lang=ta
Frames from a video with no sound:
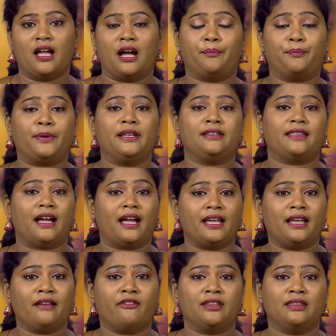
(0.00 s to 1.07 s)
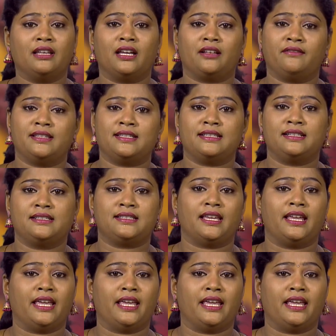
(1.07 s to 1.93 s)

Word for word: அப்படி தாயை வந்து அறுவை சிகிச்சை